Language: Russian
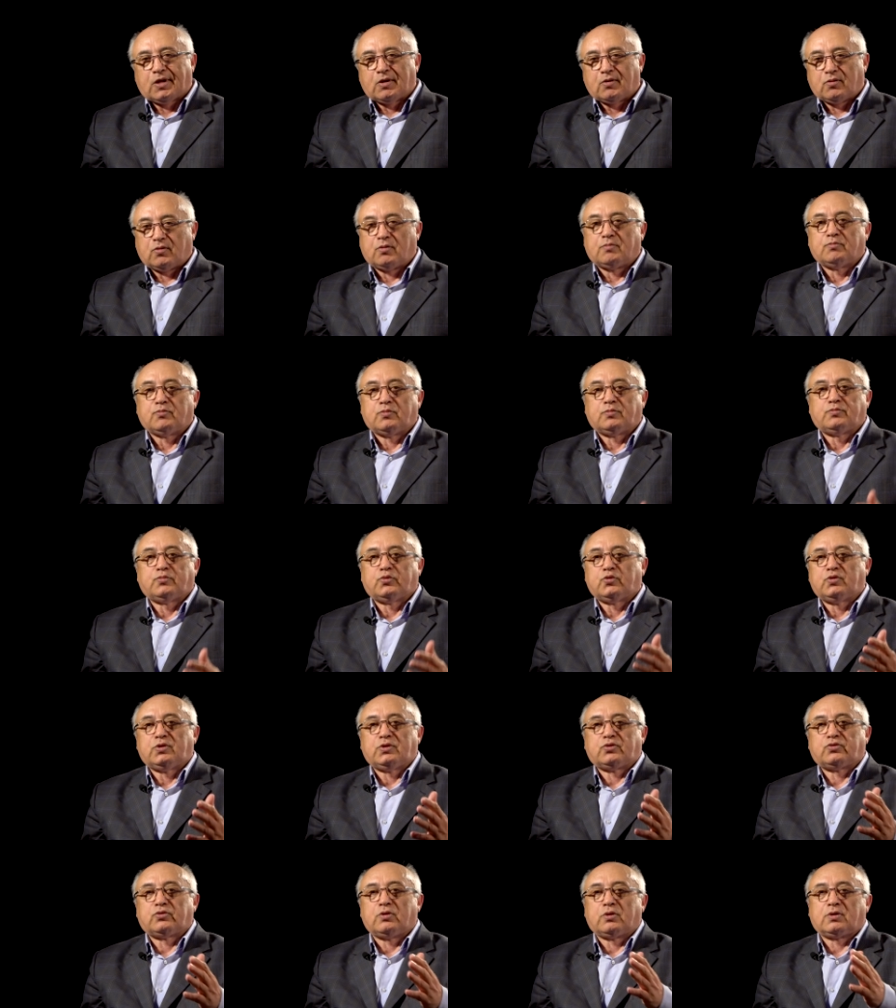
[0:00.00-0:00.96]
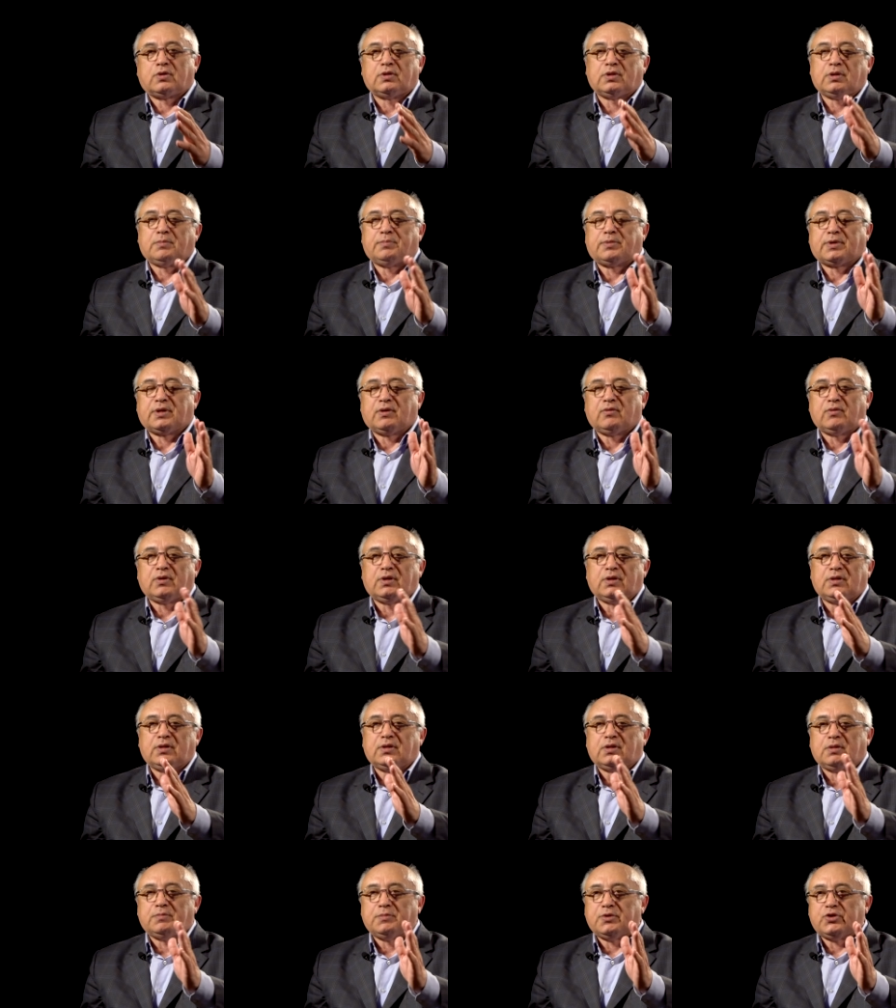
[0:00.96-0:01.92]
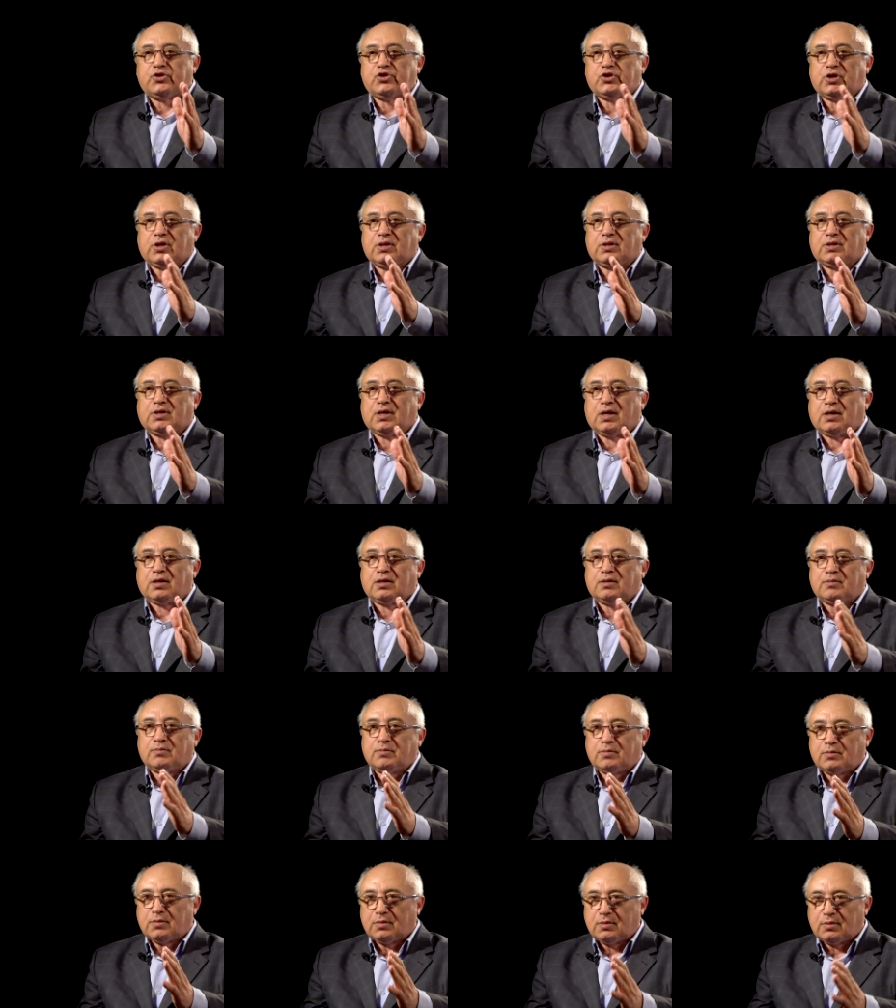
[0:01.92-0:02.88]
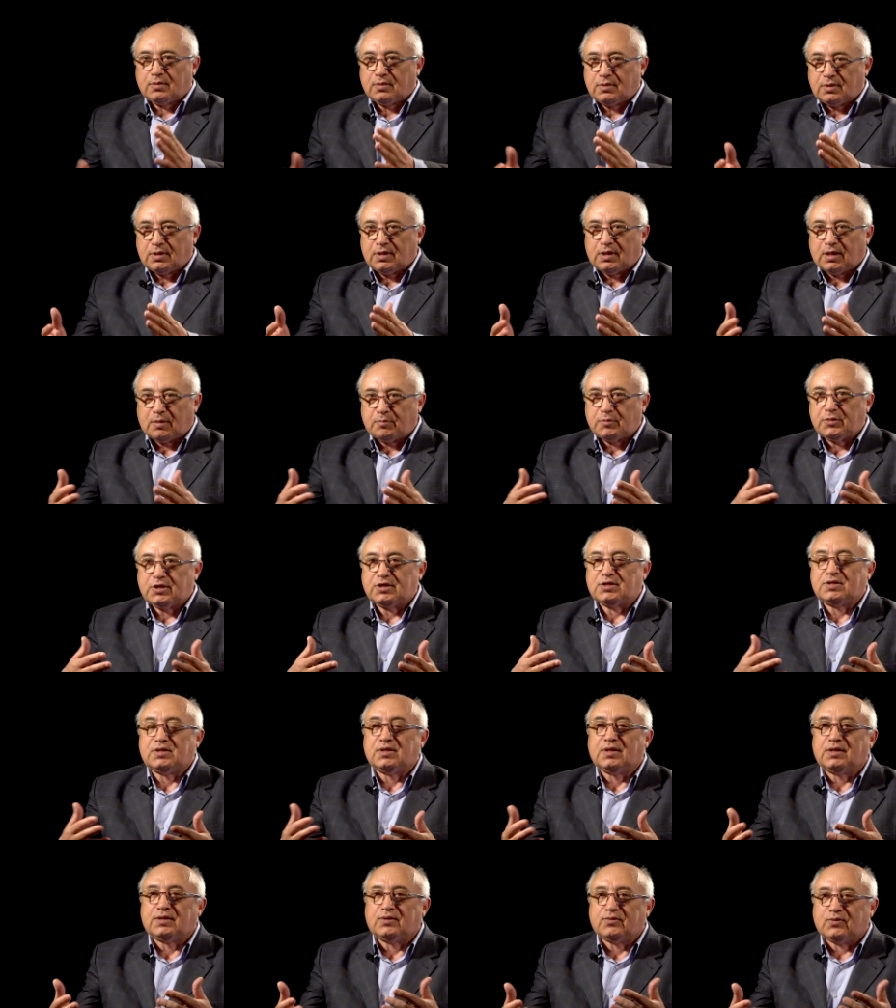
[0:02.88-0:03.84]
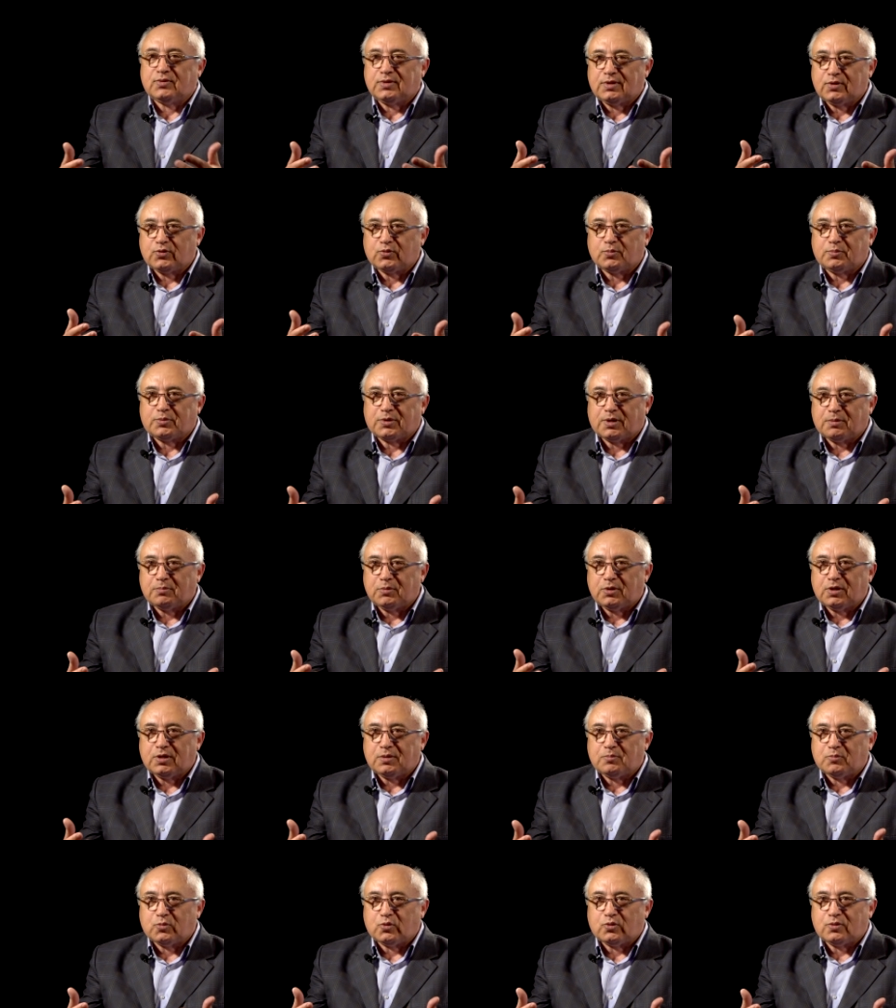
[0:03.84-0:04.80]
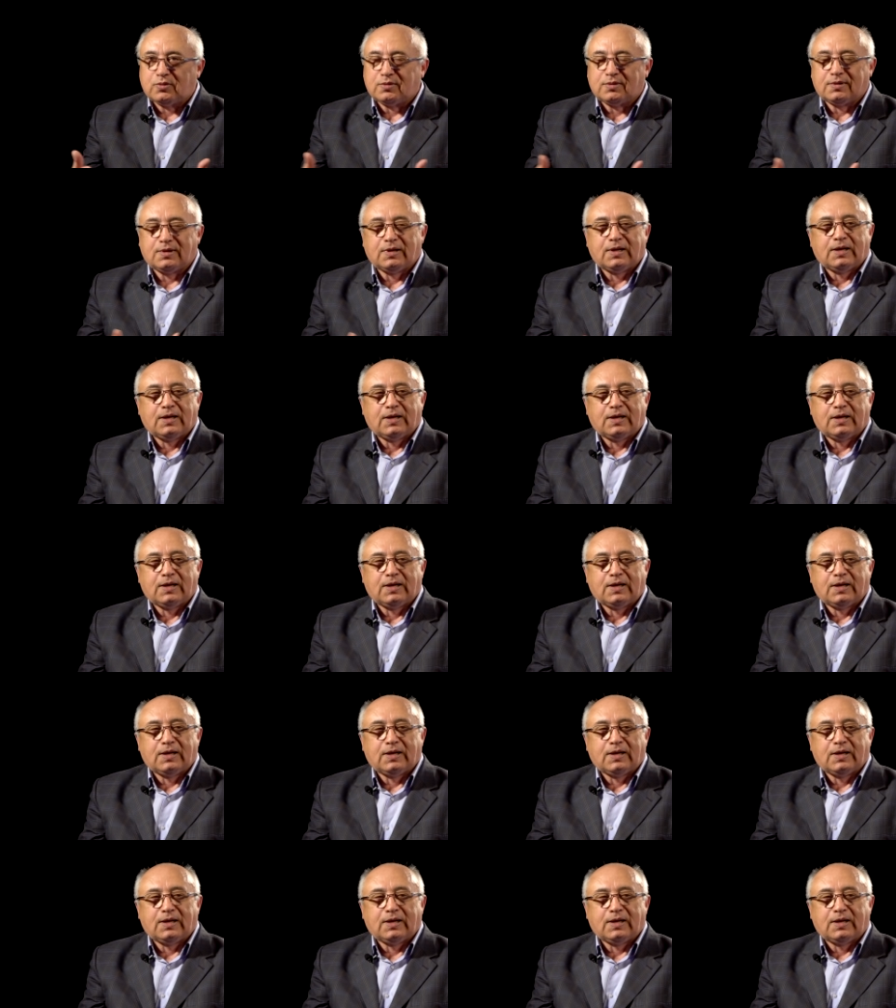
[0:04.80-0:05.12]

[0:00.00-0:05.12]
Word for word: он будет только направление намечать, как э, нам исследовать эту проблему.